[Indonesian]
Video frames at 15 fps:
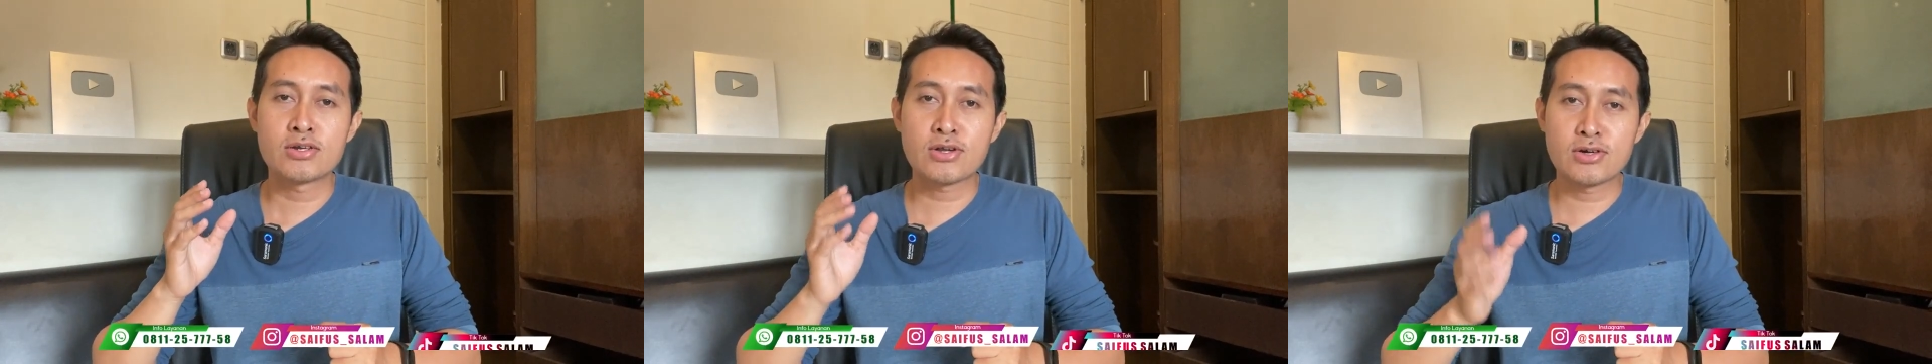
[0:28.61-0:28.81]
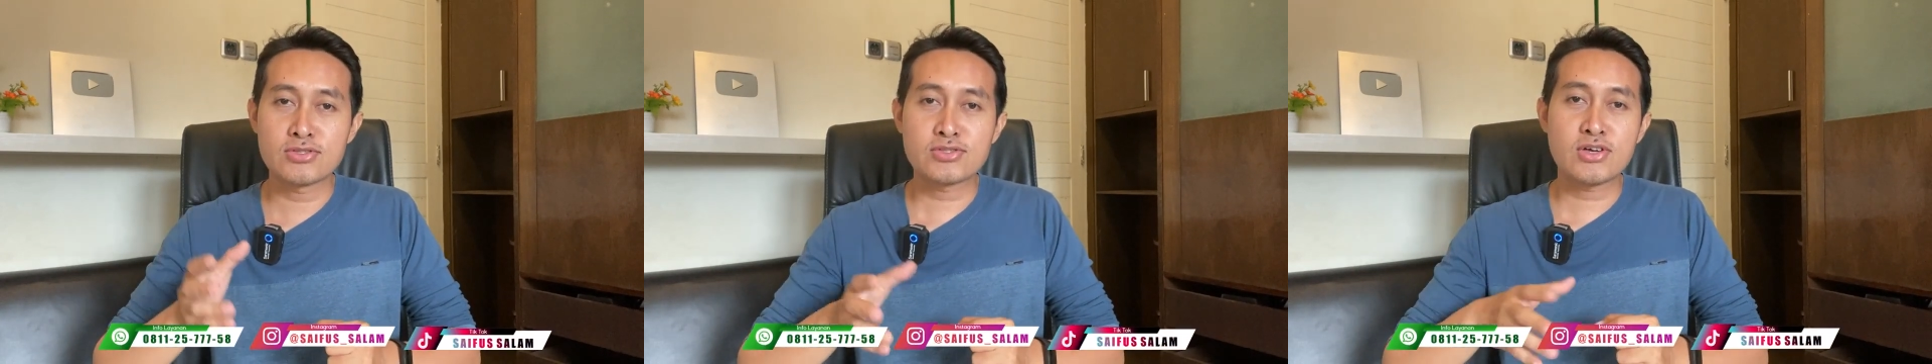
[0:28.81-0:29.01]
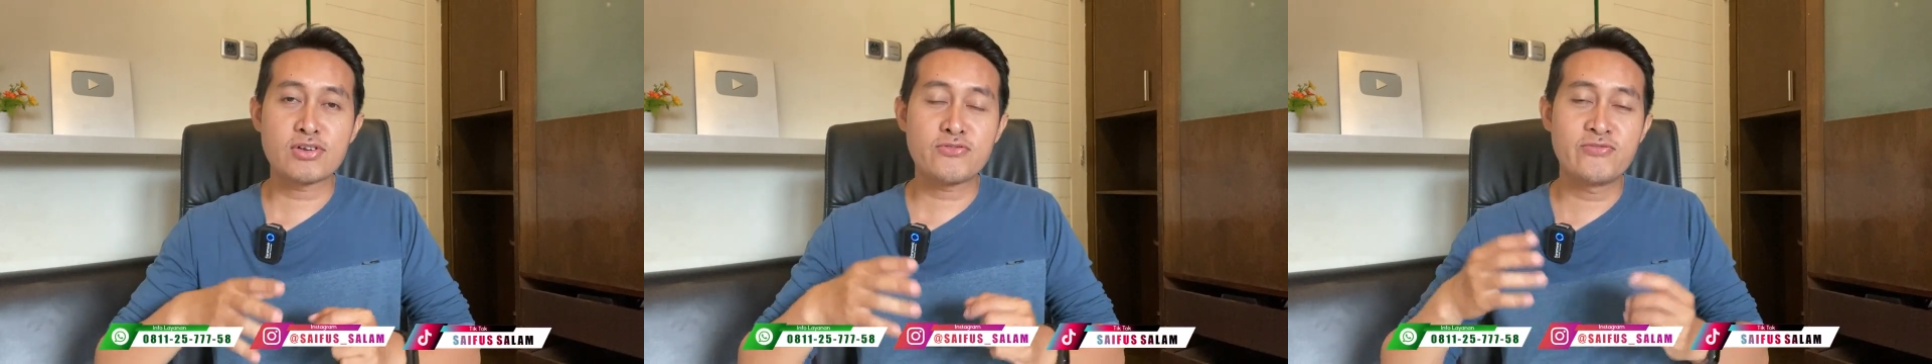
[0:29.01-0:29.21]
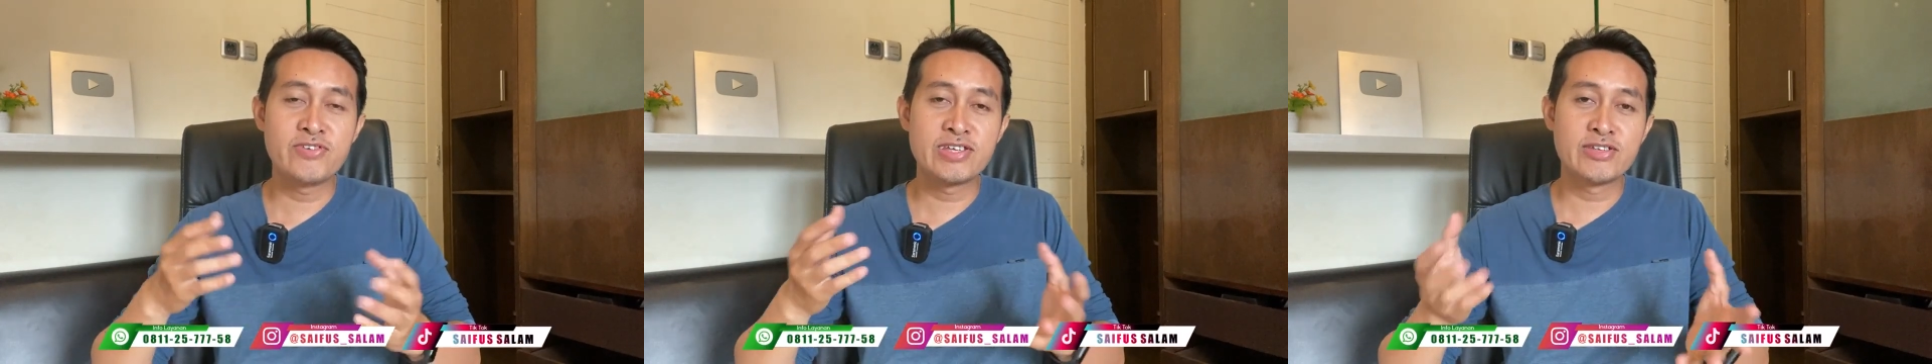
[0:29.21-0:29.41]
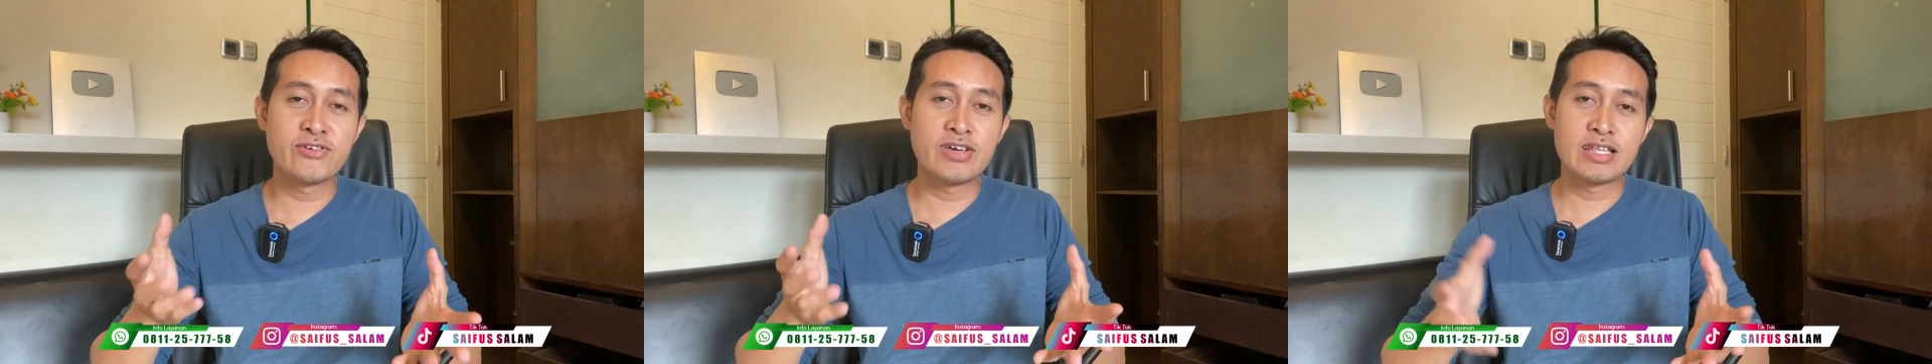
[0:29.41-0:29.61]
nonton
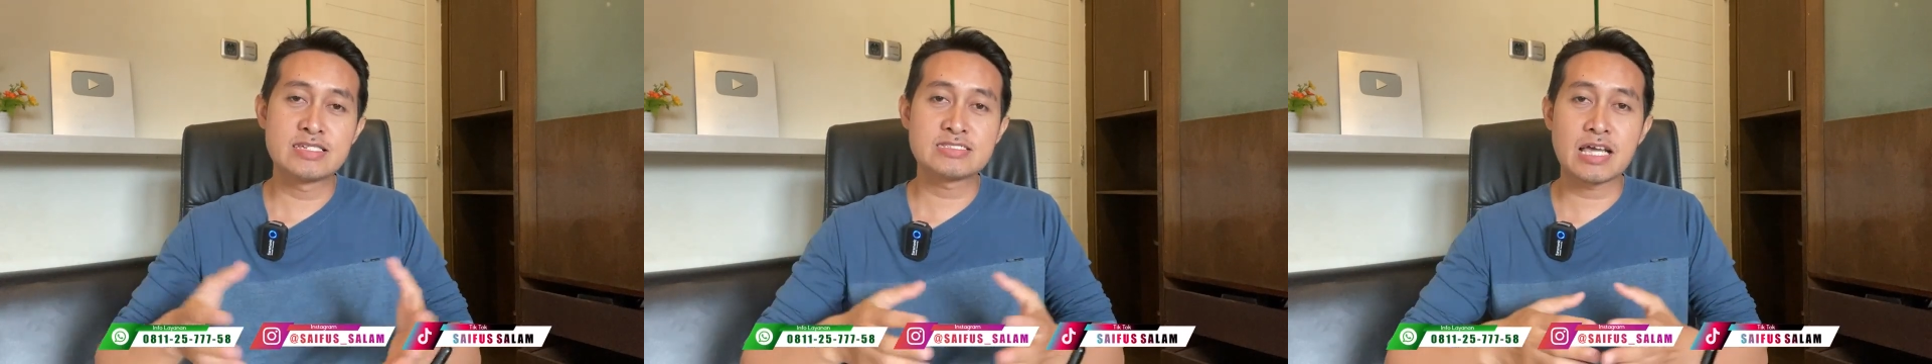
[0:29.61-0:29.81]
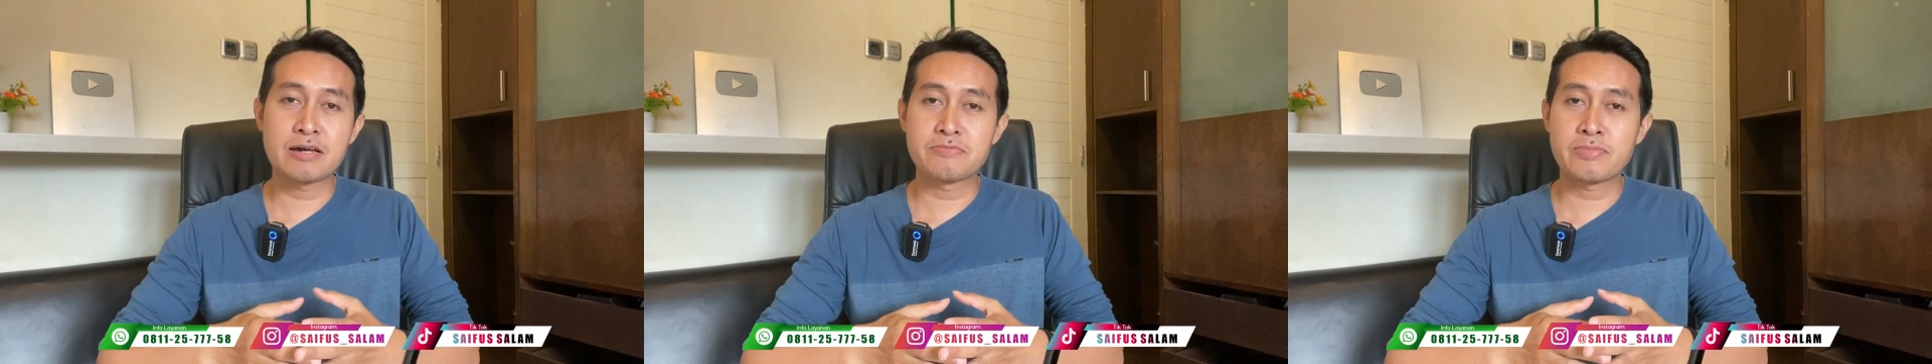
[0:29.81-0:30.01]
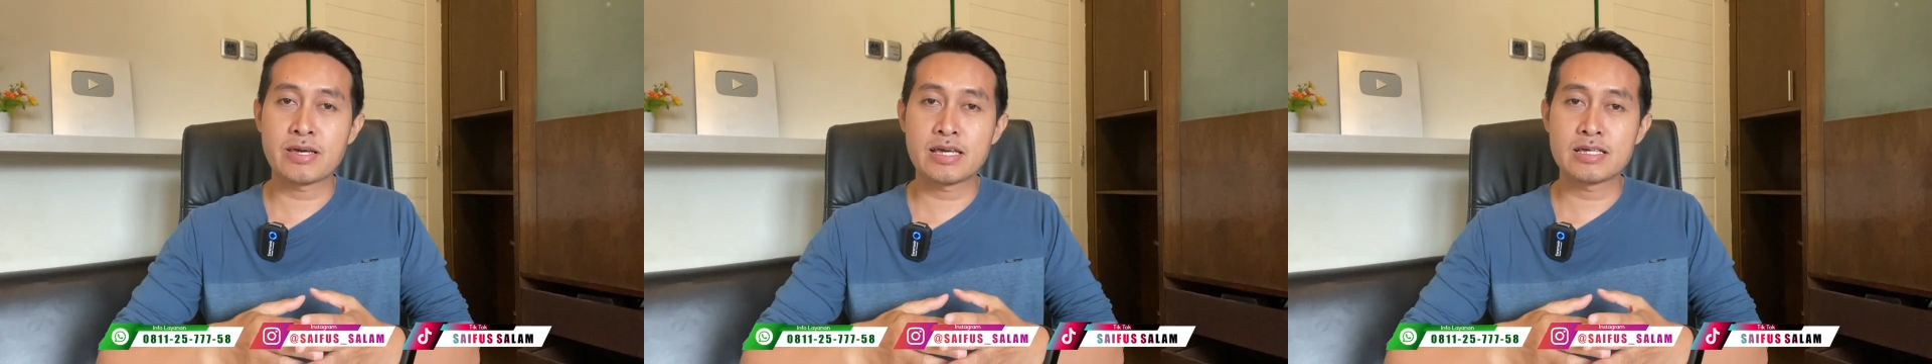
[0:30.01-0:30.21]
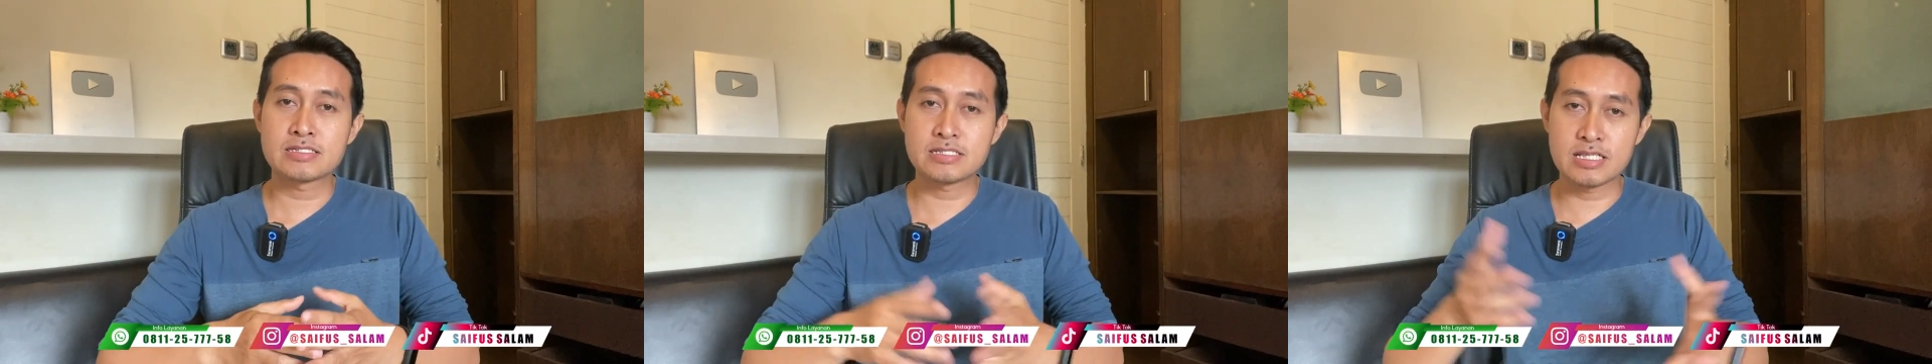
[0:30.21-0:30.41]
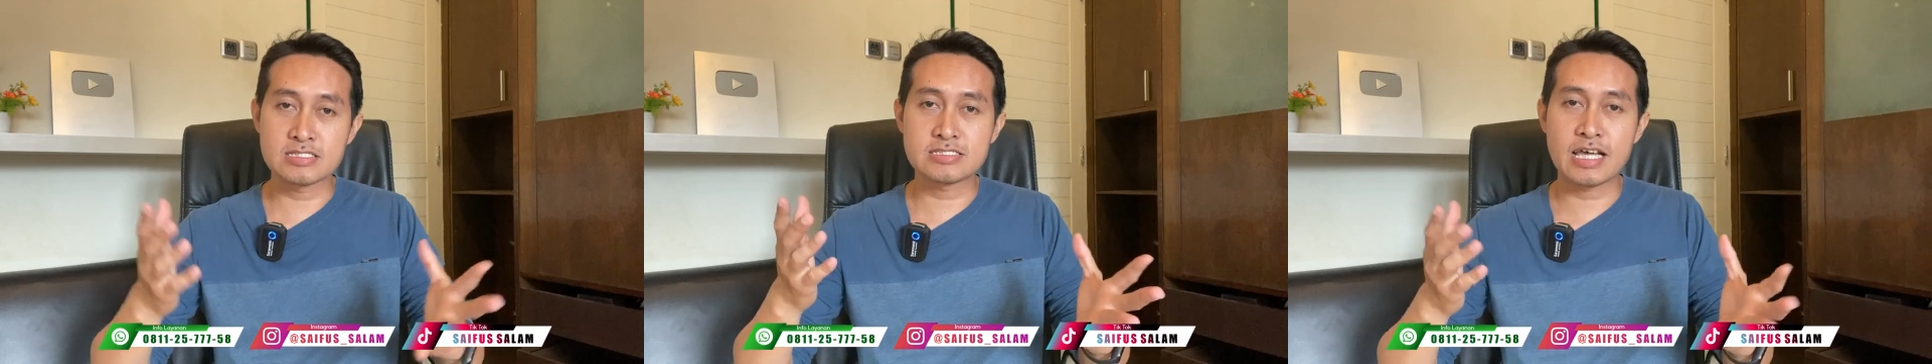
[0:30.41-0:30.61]
video ini sampai
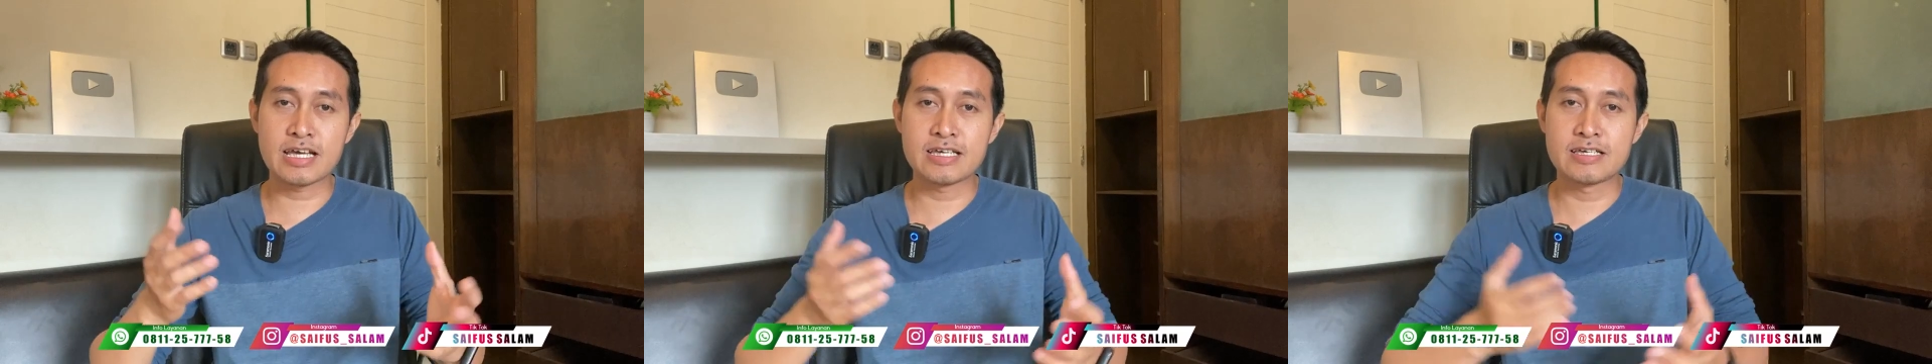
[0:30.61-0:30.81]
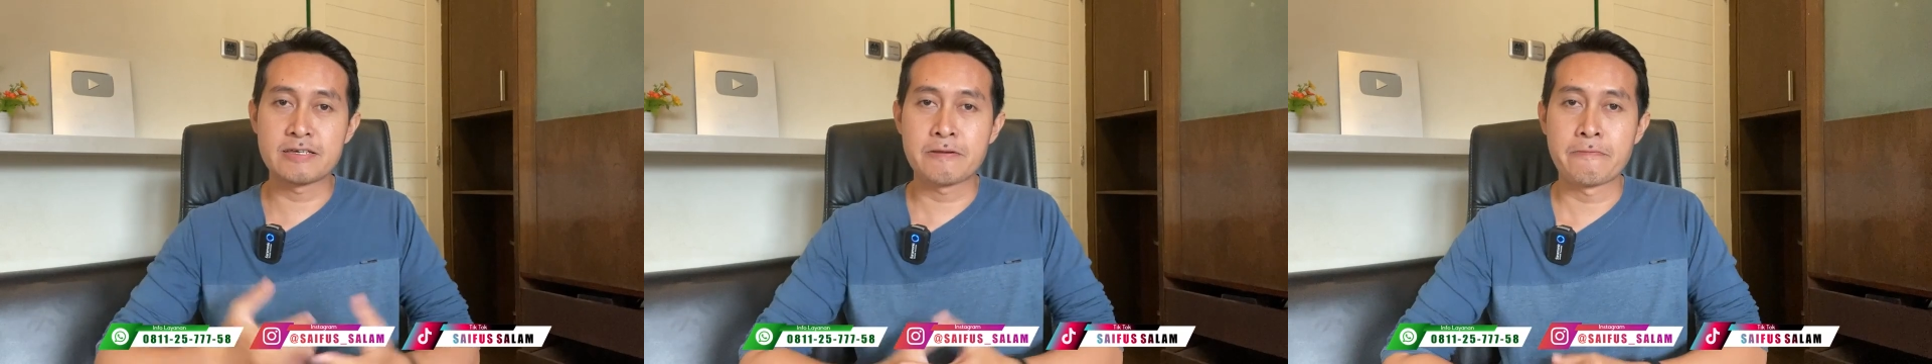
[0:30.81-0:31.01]
selesai.